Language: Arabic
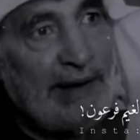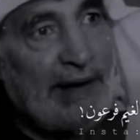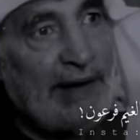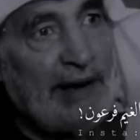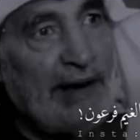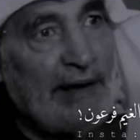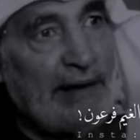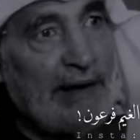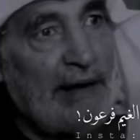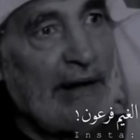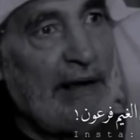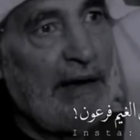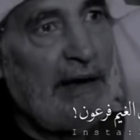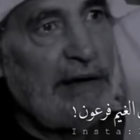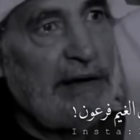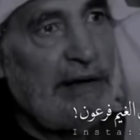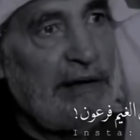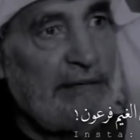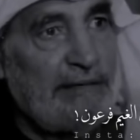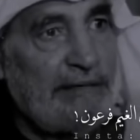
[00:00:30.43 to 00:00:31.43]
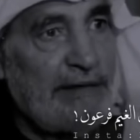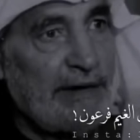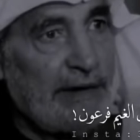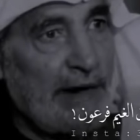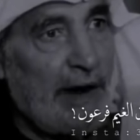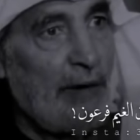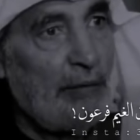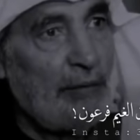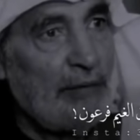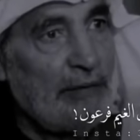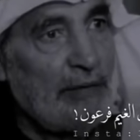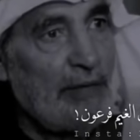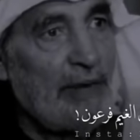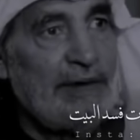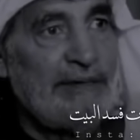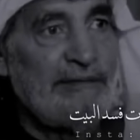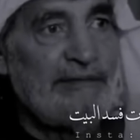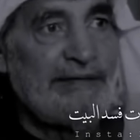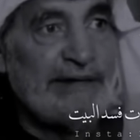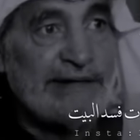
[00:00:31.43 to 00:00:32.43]
وإن كان القيم فرعون
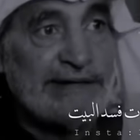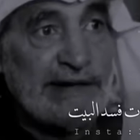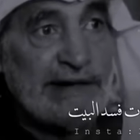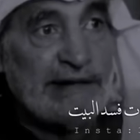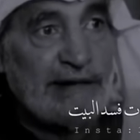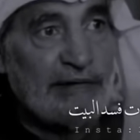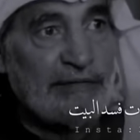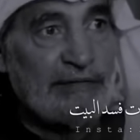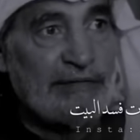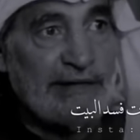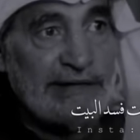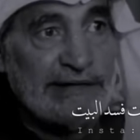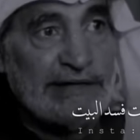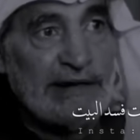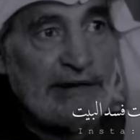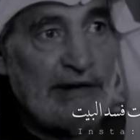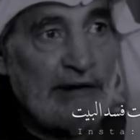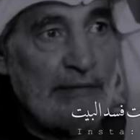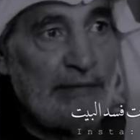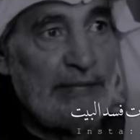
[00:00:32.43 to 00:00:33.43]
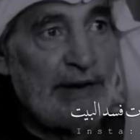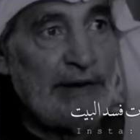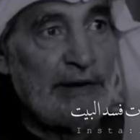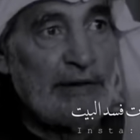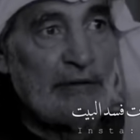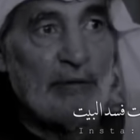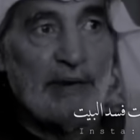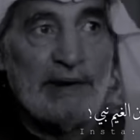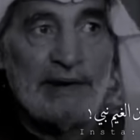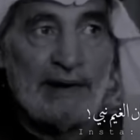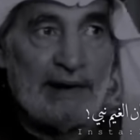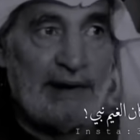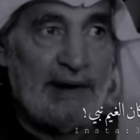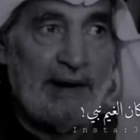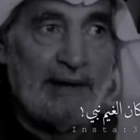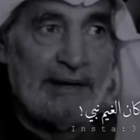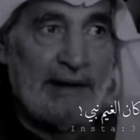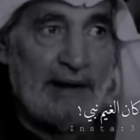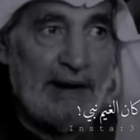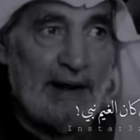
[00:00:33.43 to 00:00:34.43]
وإن فسدت فسد البيت وإن
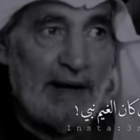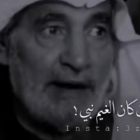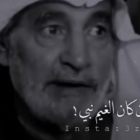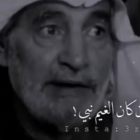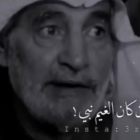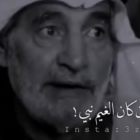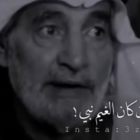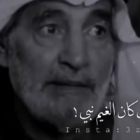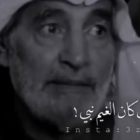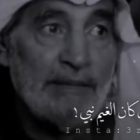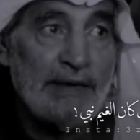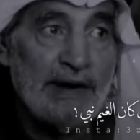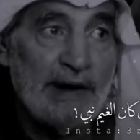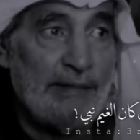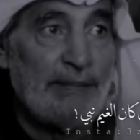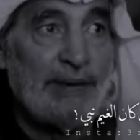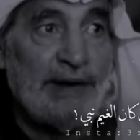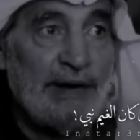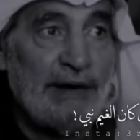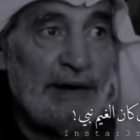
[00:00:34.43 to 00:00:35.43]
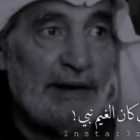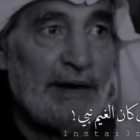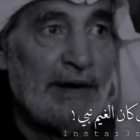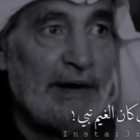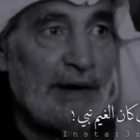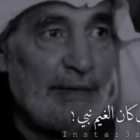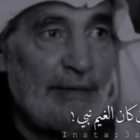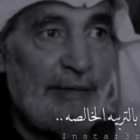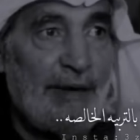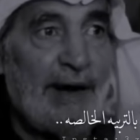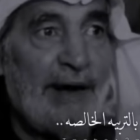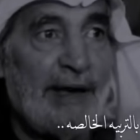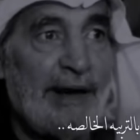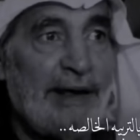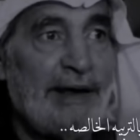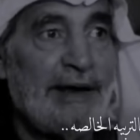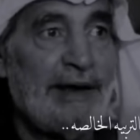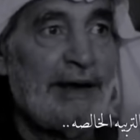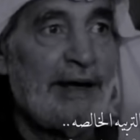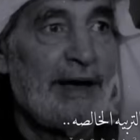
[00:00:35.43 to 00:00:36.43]
كان القيم نبي
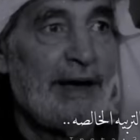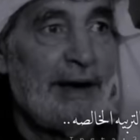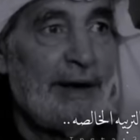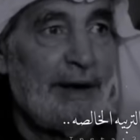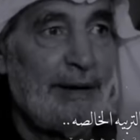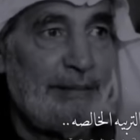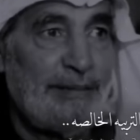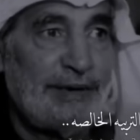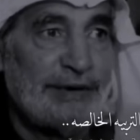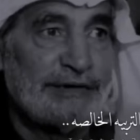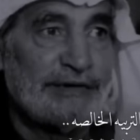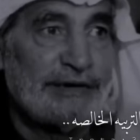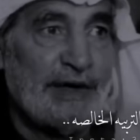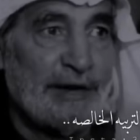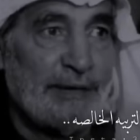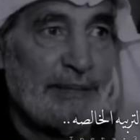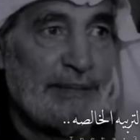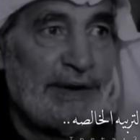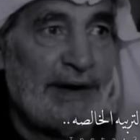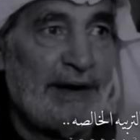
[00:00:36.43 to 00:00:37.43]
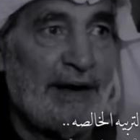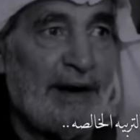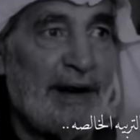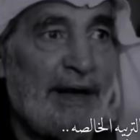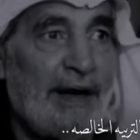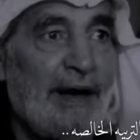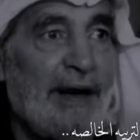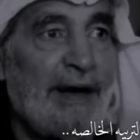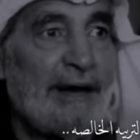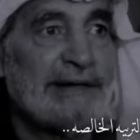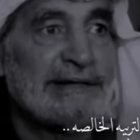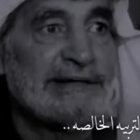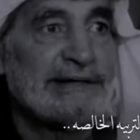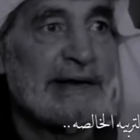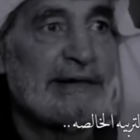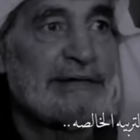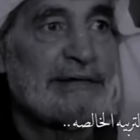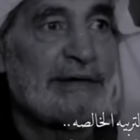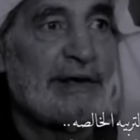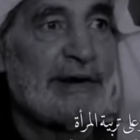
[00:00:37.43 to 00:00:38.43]
فعلينا بالتربية
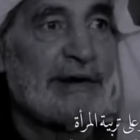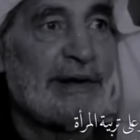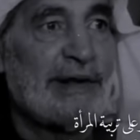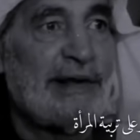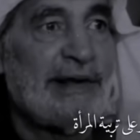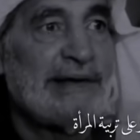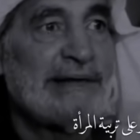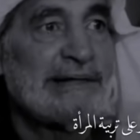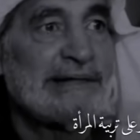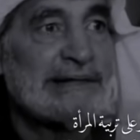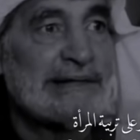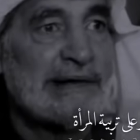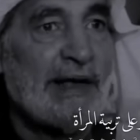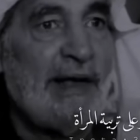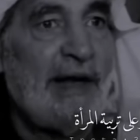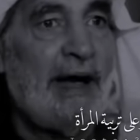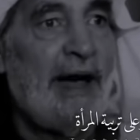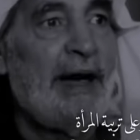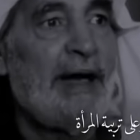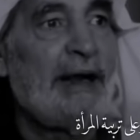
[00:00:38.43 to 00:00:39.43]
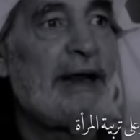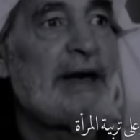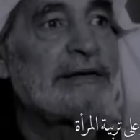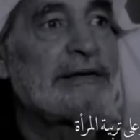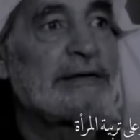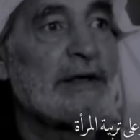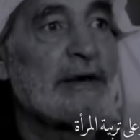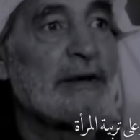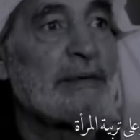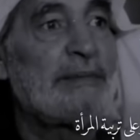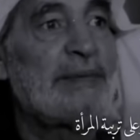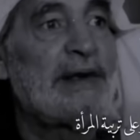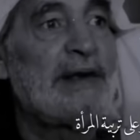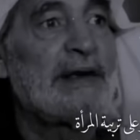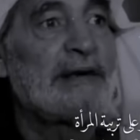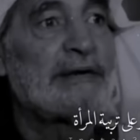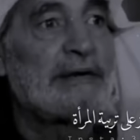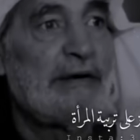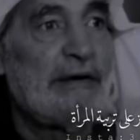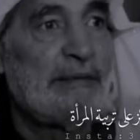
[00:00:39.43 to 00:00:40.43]
الخالصة التركيز على
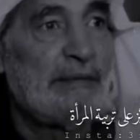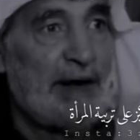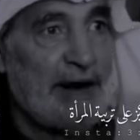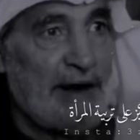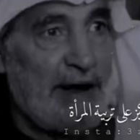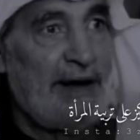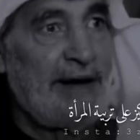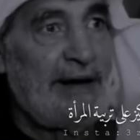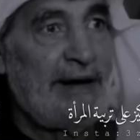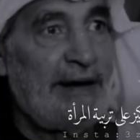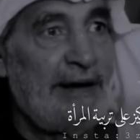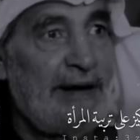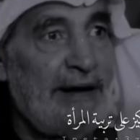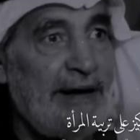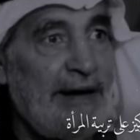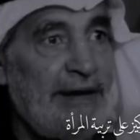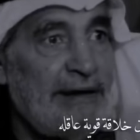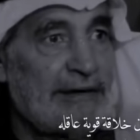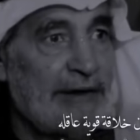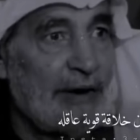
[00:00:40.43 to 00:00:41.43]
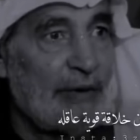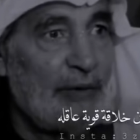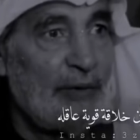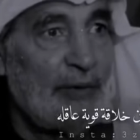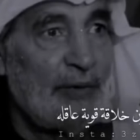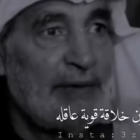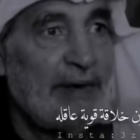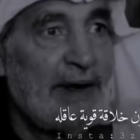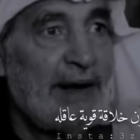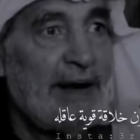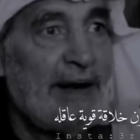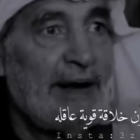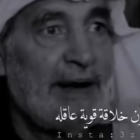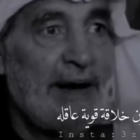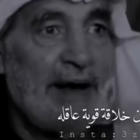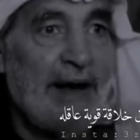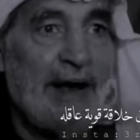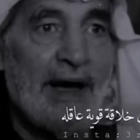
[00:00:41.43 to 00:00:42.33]
تربية المرأة لتكون